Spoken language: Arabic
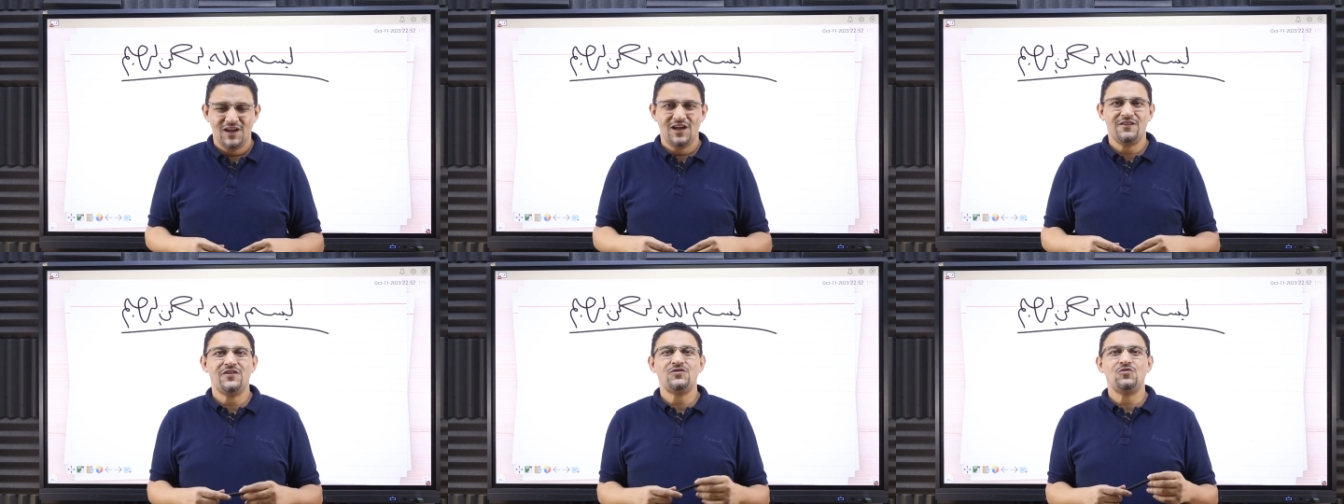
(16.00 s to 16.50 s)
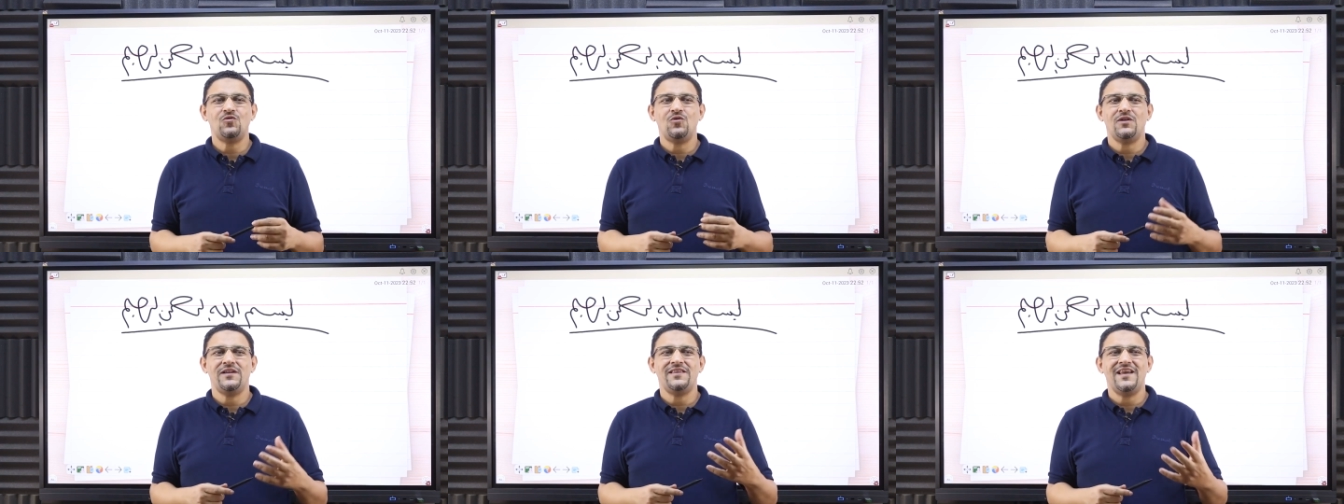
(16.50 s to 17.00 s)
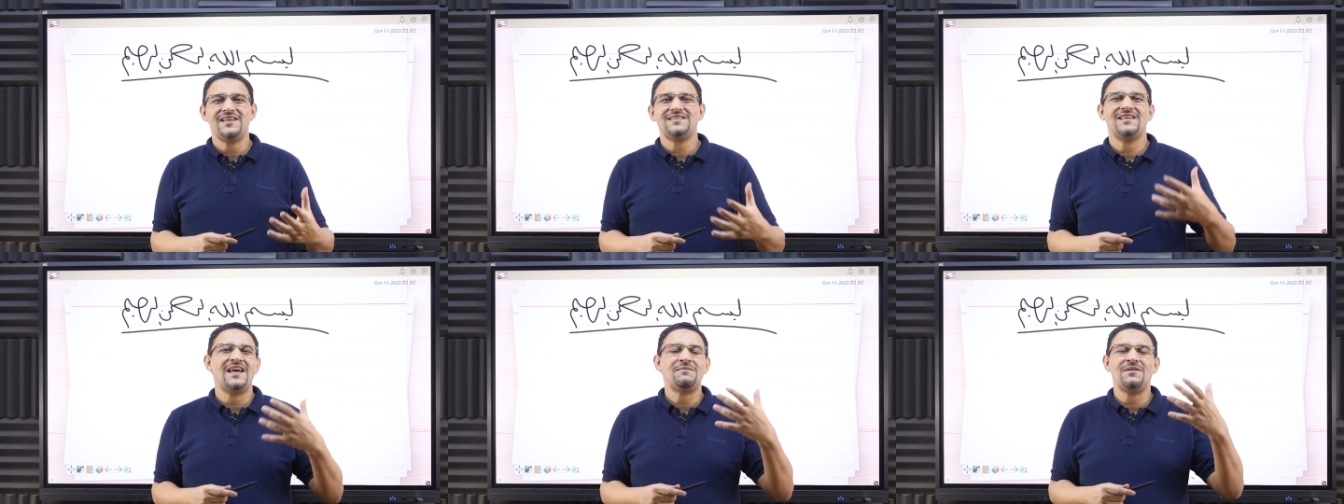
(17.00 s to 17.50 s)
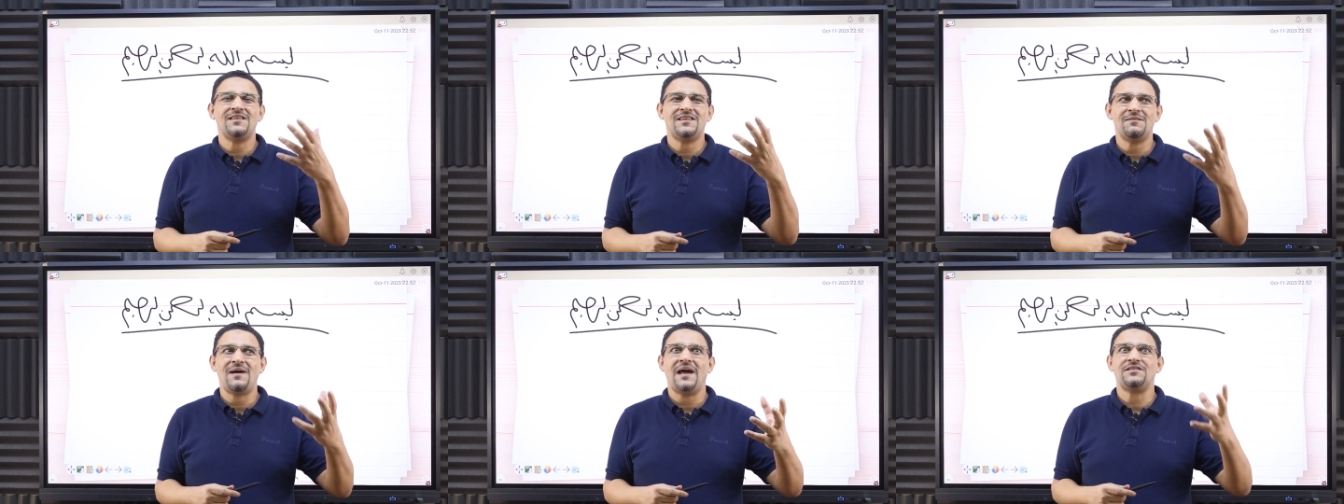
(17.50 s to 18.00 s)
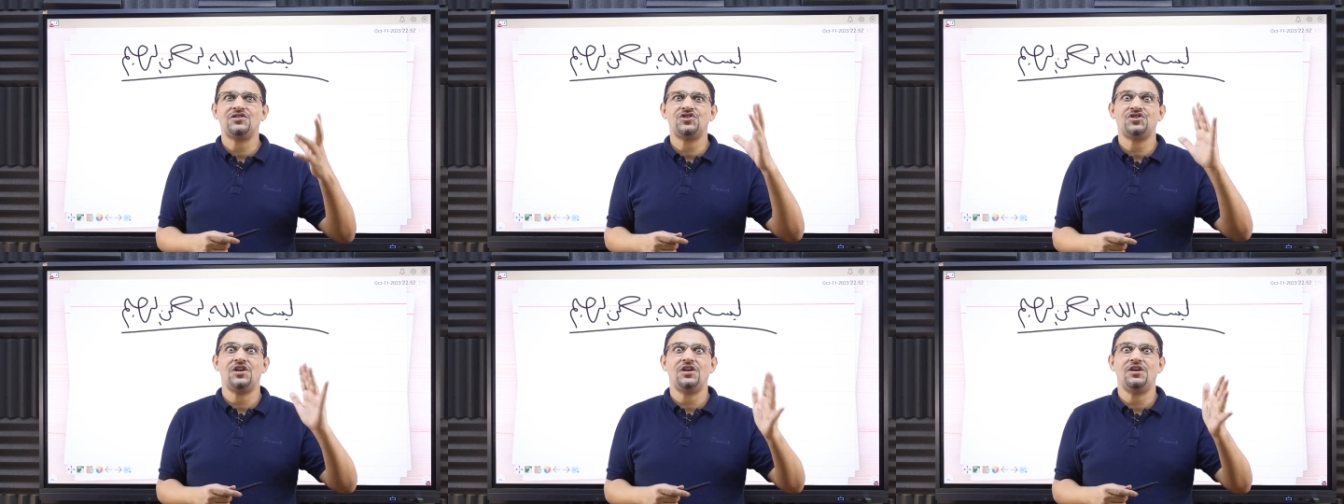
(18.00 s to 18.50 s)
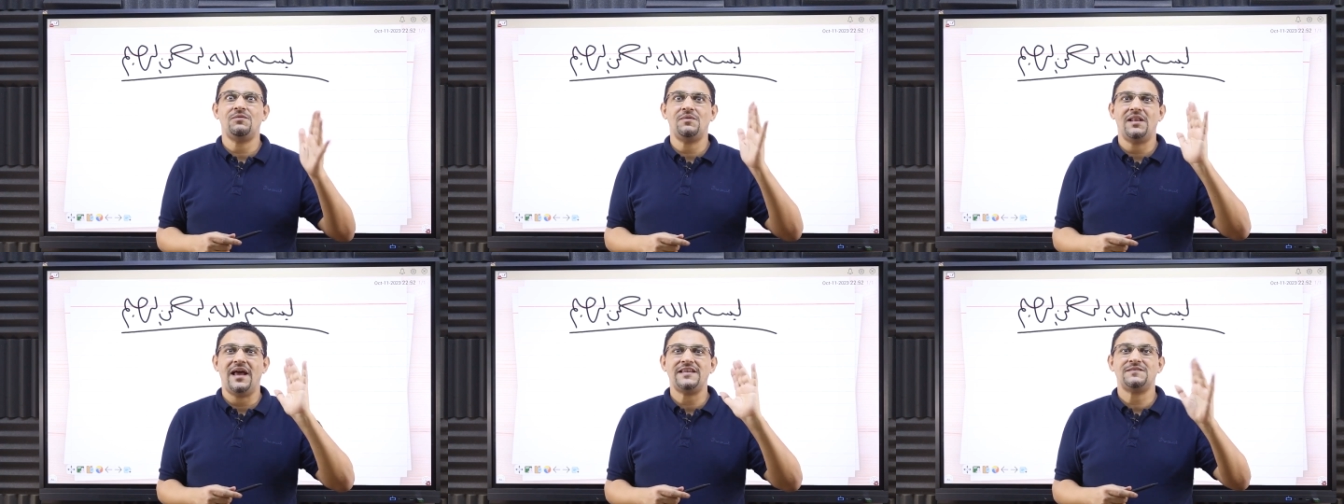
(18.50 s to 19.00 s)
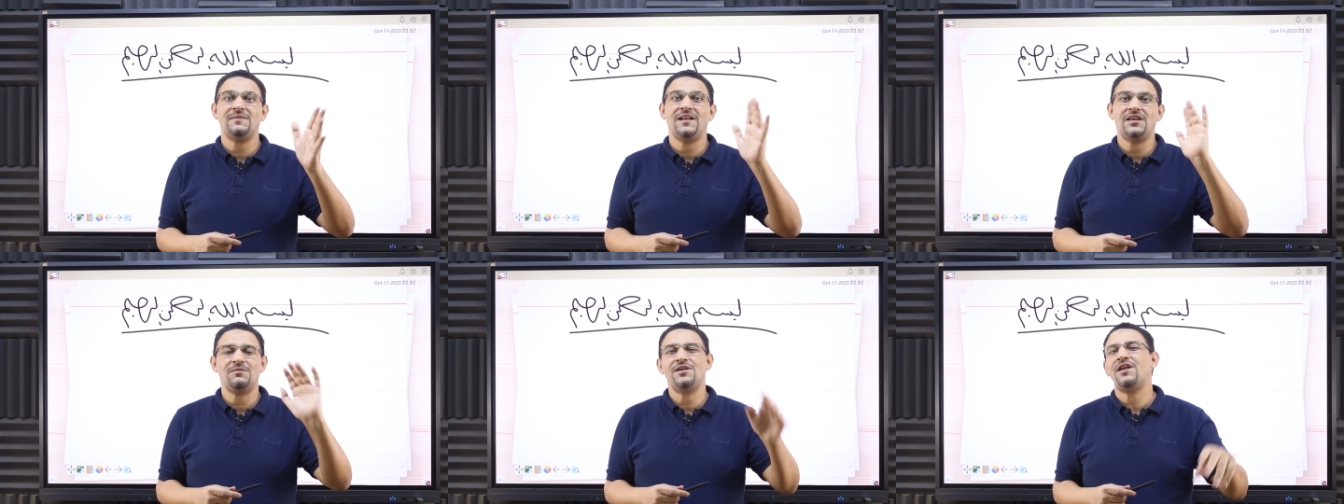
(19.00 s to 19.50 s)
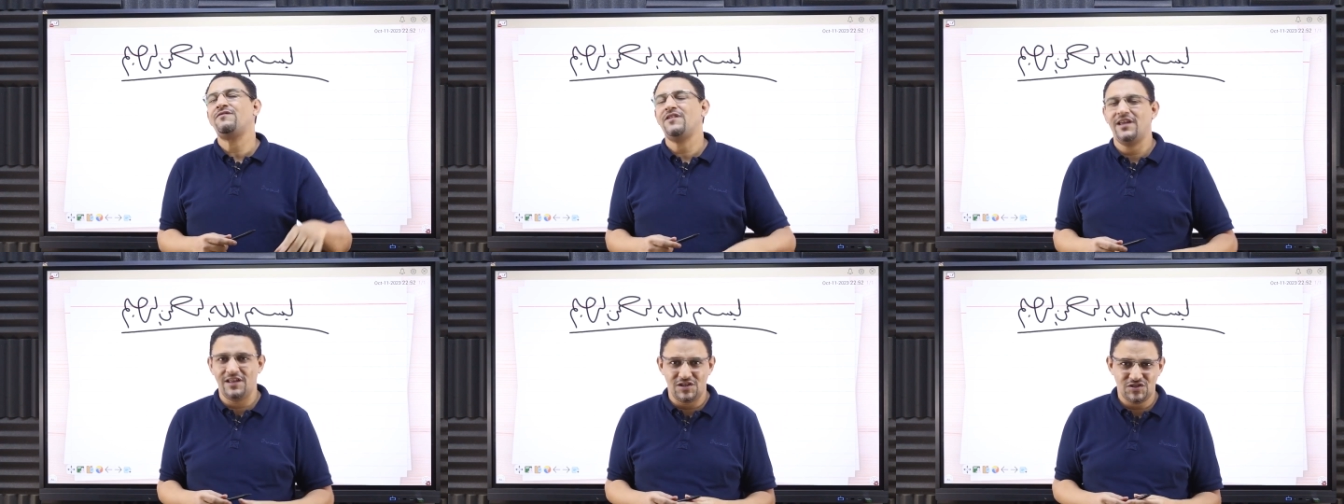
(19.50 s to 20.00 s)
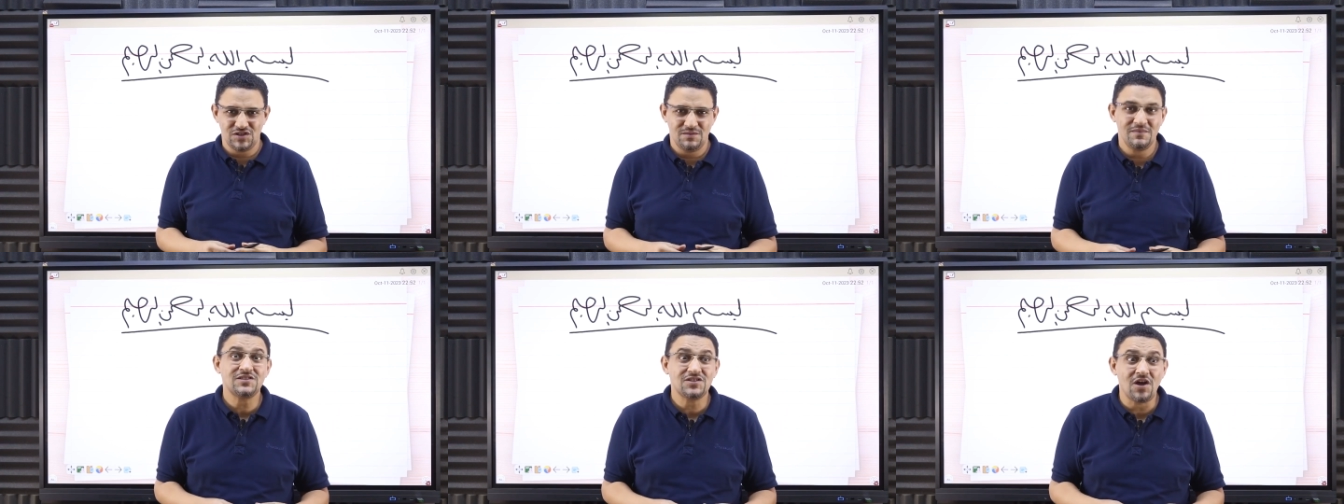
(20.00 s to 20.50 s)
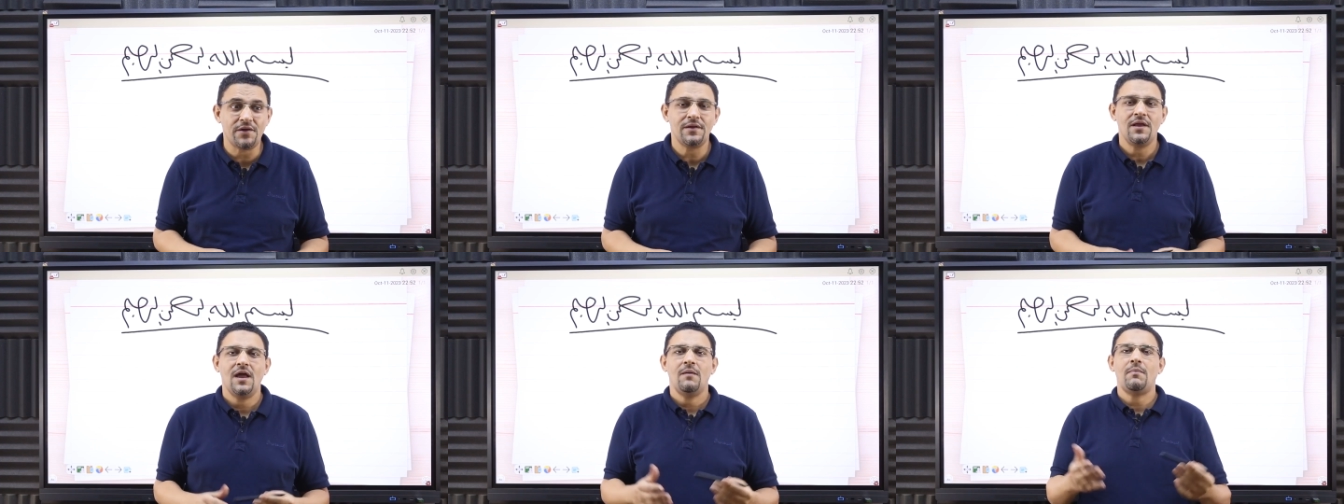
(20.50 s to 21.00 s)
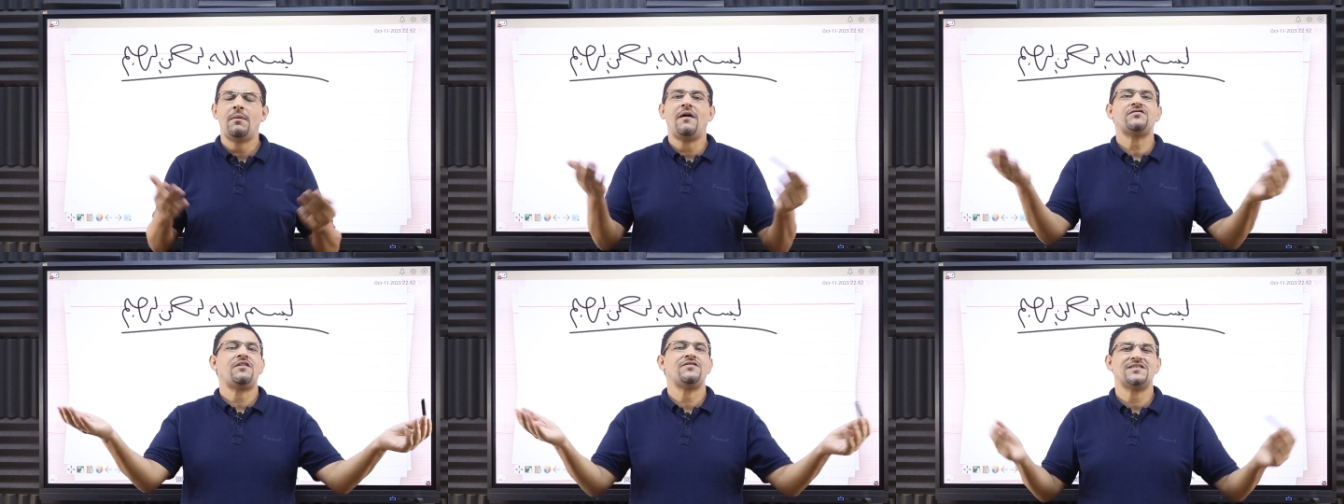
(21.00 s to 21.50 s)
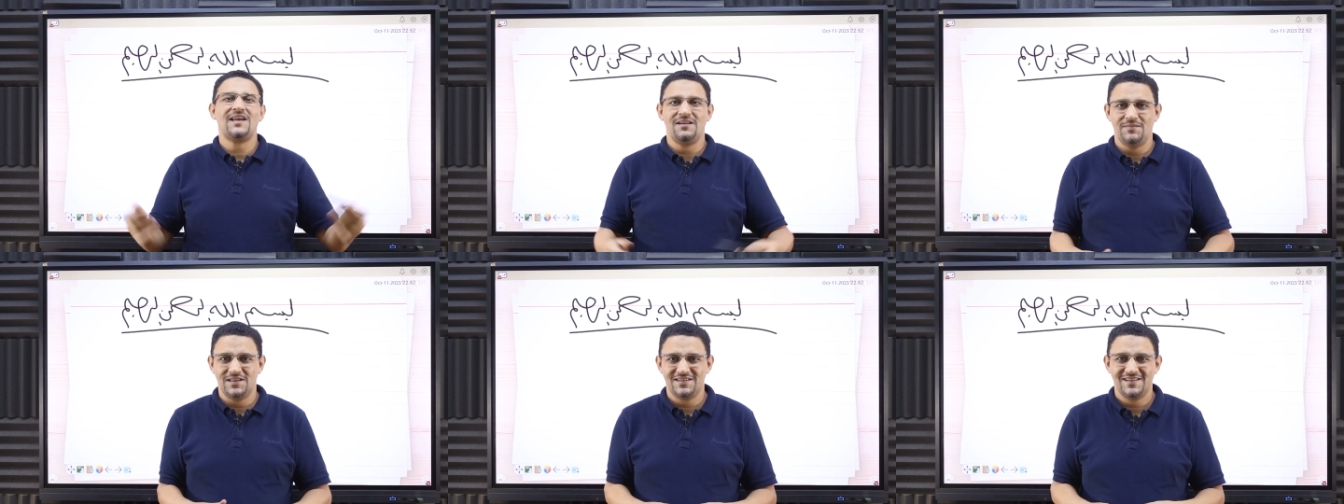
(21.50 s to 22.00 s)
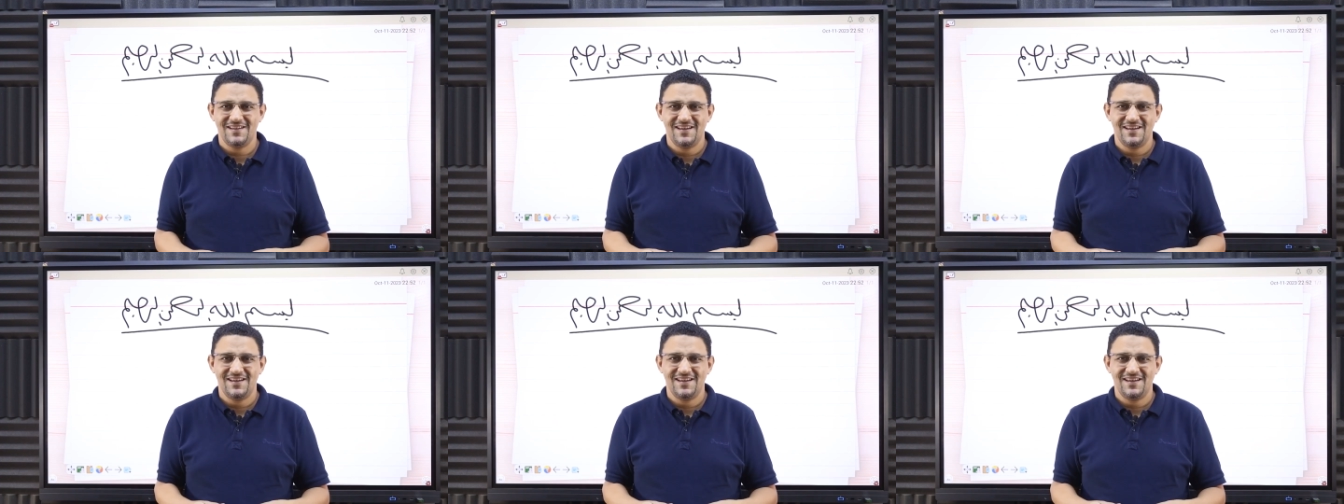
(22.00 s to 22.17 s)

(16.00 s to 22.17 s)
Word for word: الفيديو للناس اللي دايما تبعت تشتكي من الازمه الكبيره في الانجليش، مستر ما بعرفش احفظ كلمات.